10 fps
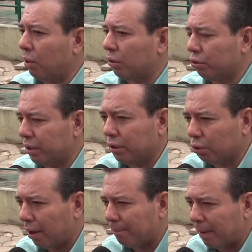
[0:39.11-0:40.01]

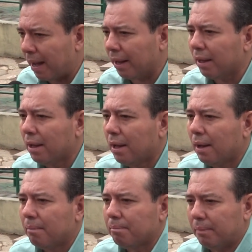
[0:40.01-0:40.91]
400 ejemplares
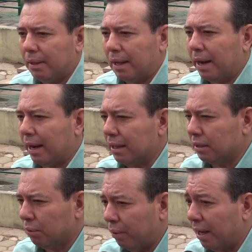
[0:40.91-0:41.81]
eh, de la
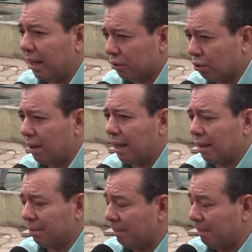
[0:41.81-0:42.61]
raza cebuina, que son las